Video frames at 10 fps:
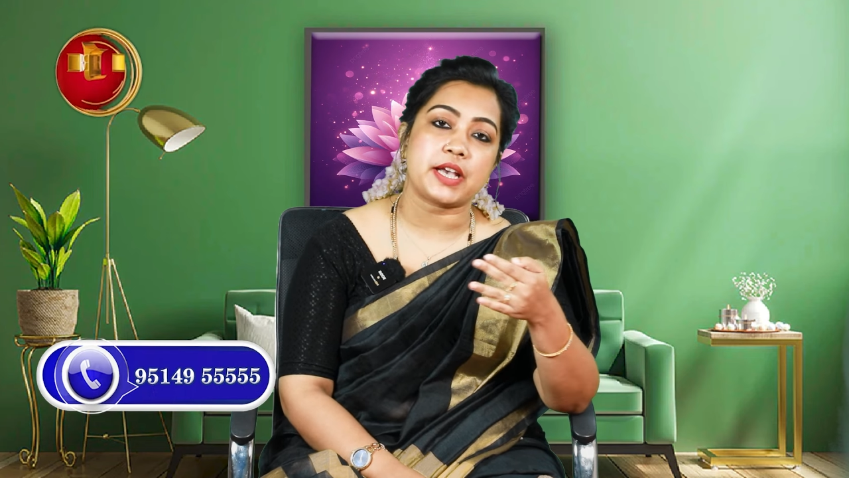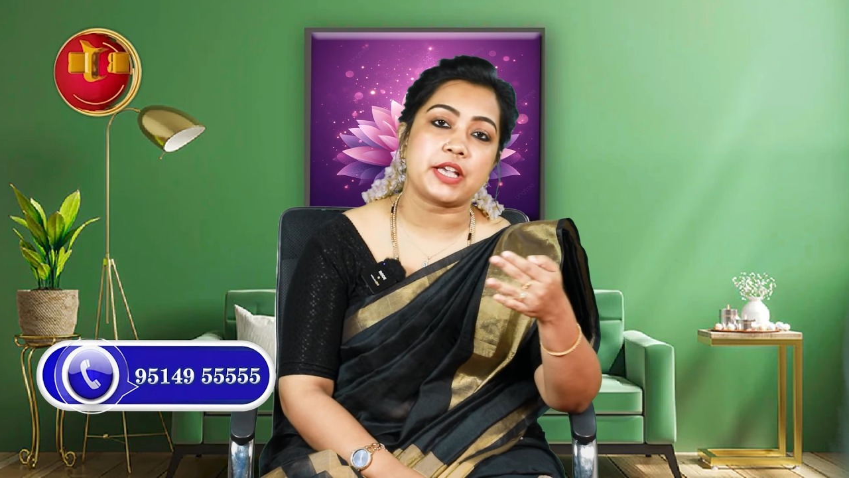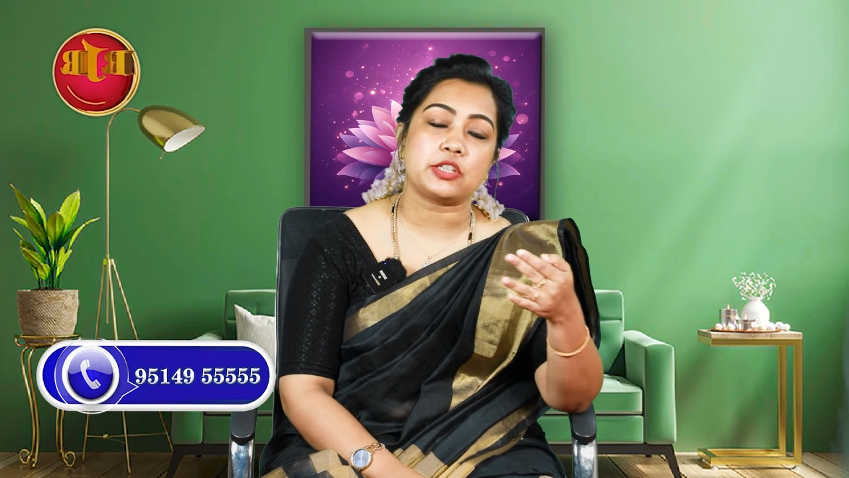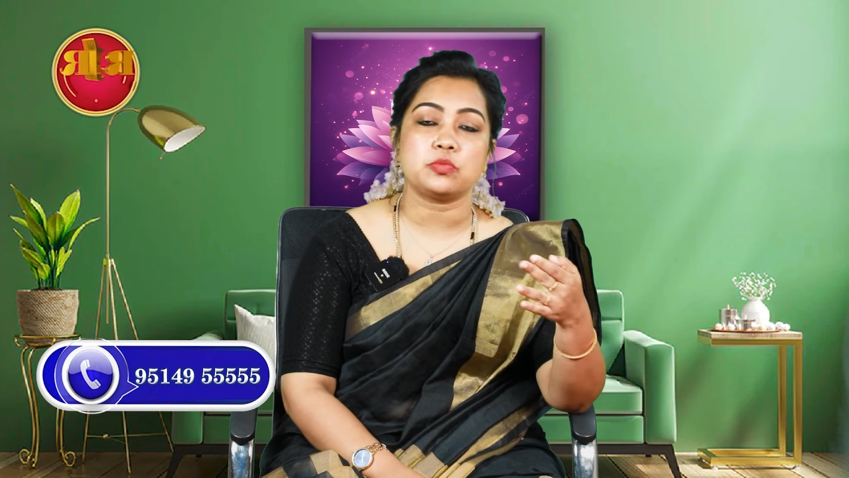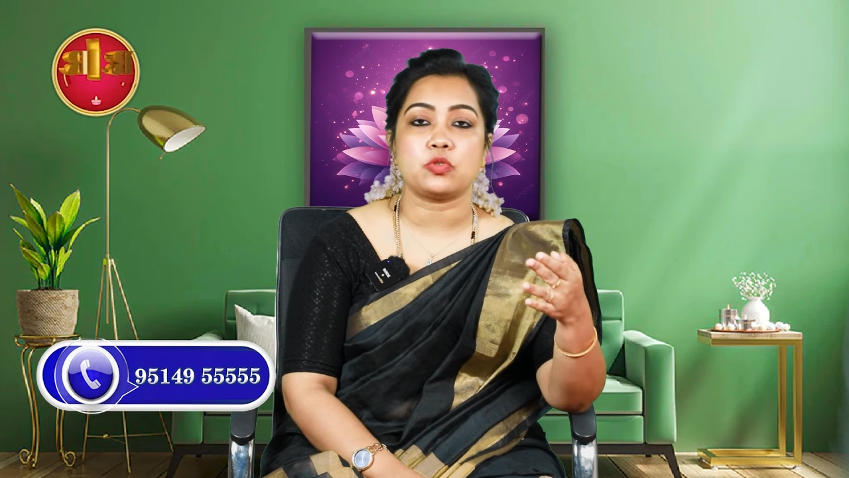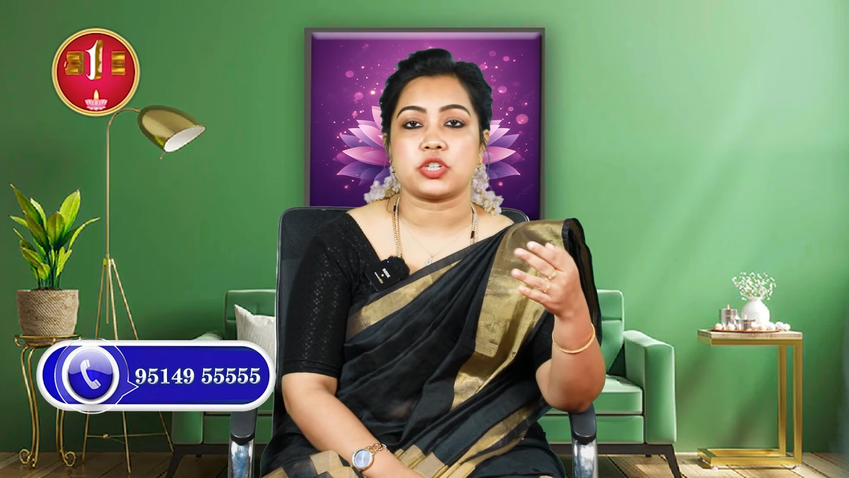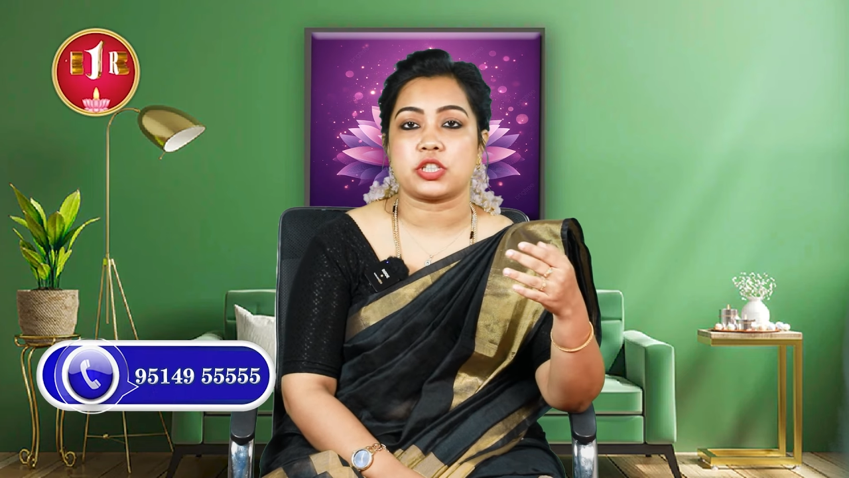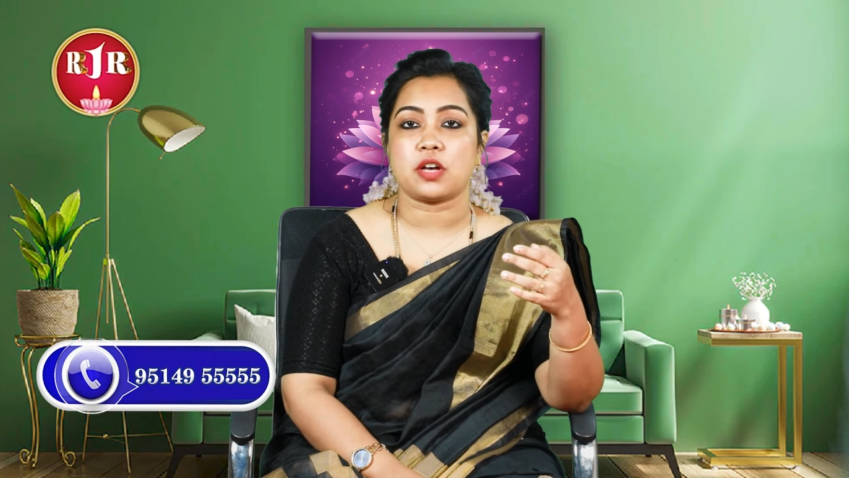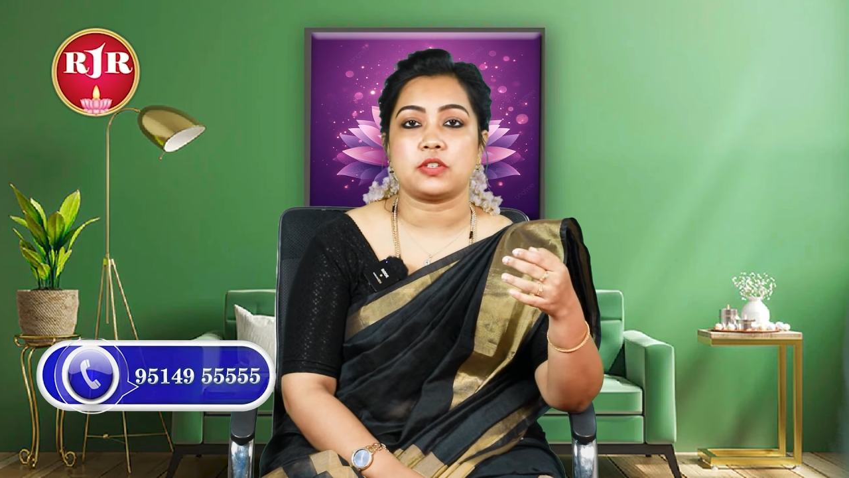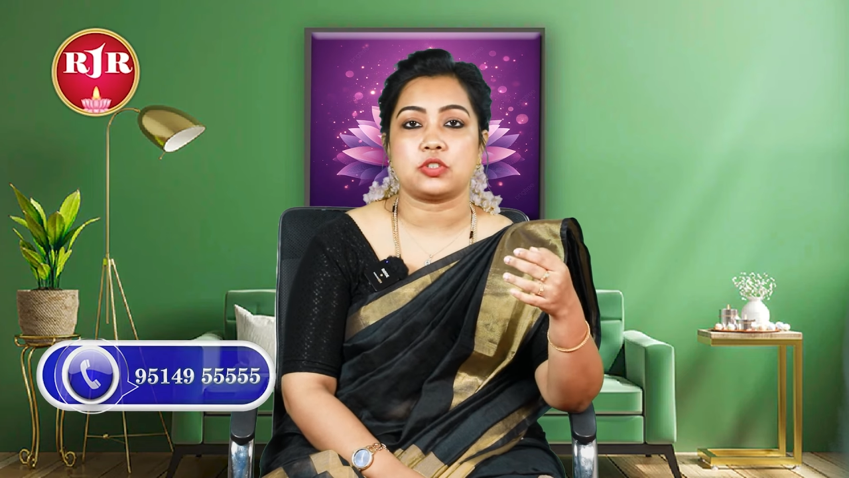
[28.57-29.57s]
தயிரும்
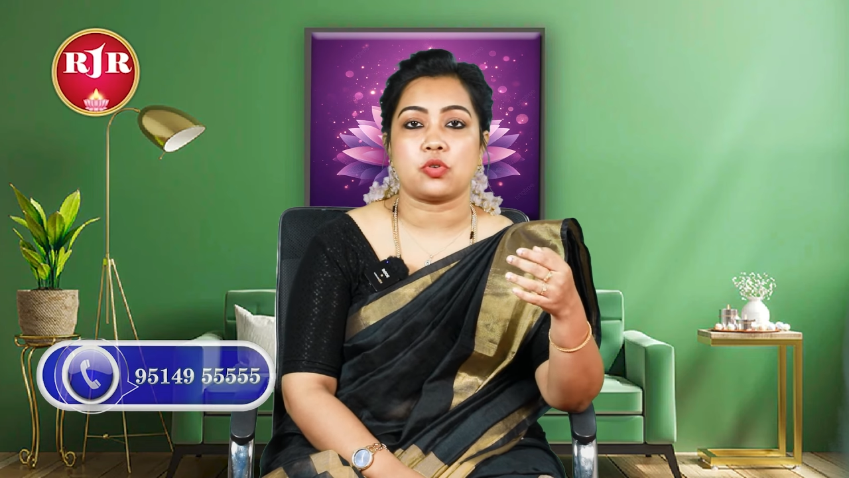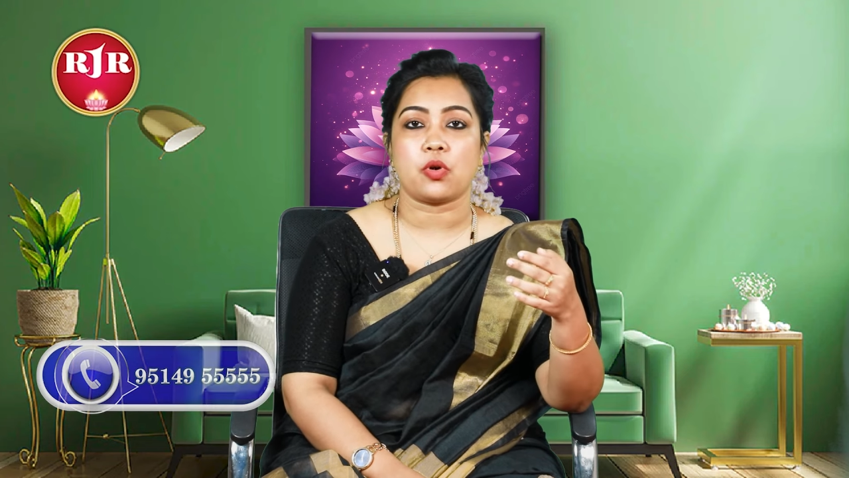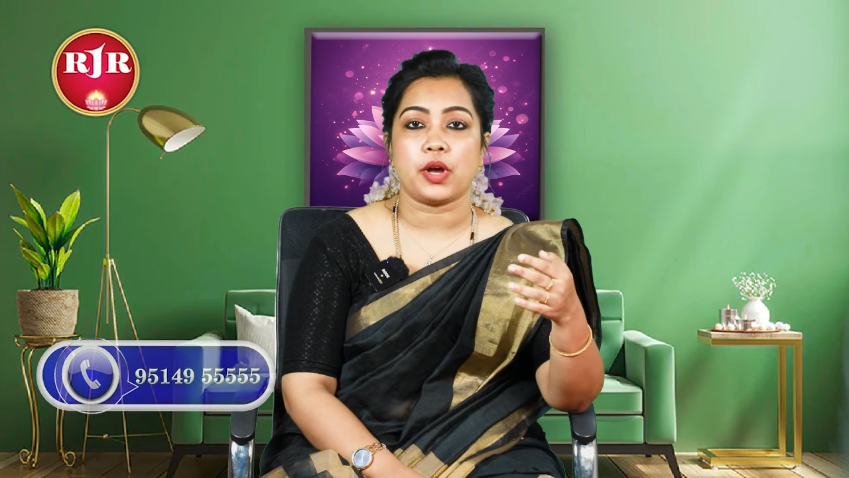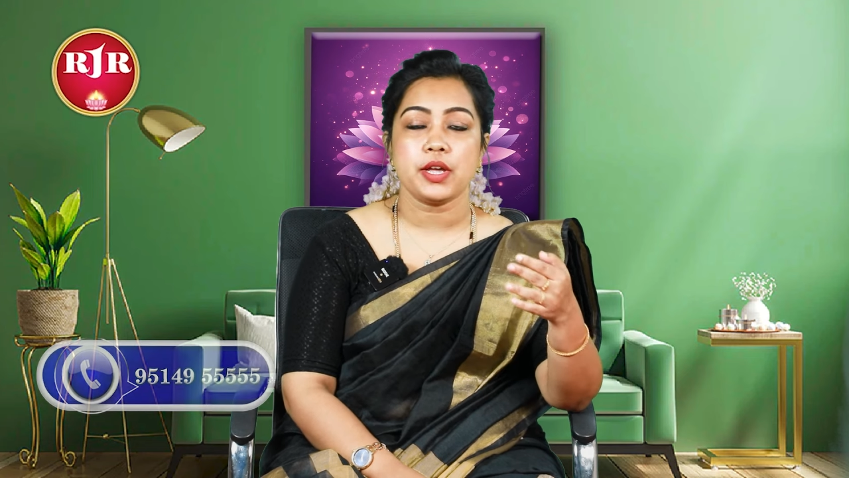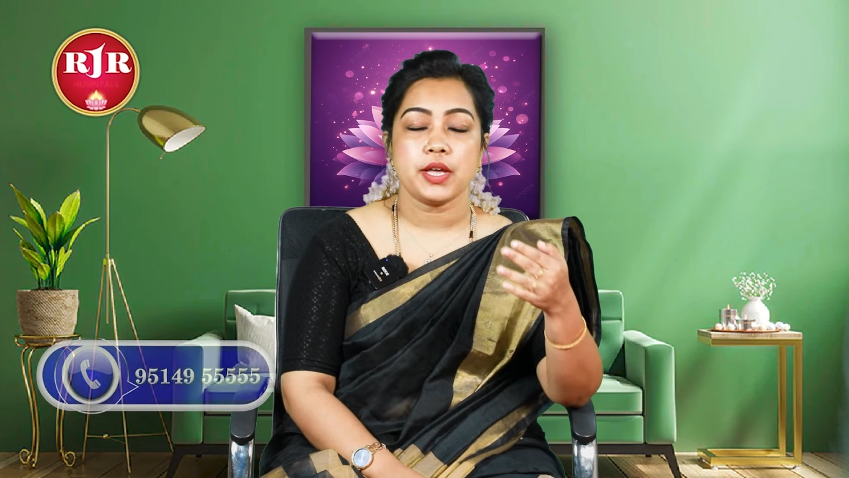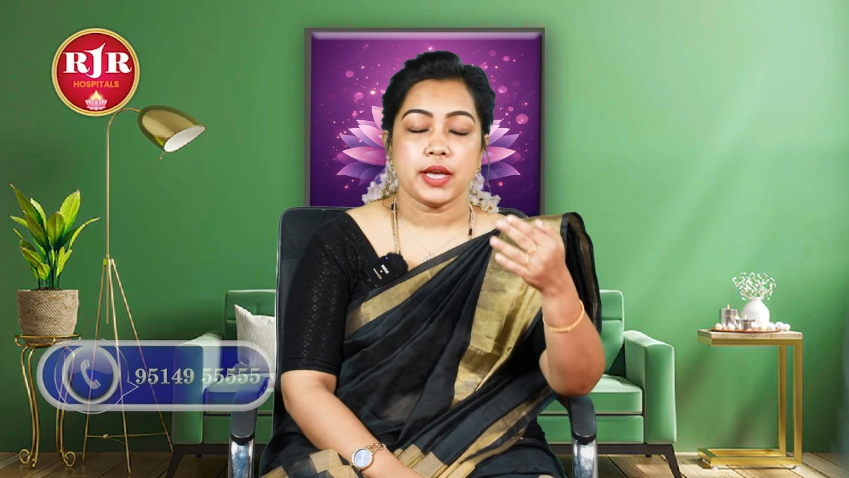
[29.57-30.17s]
கொஞ்சம் தவிர்த்துக்கோங்க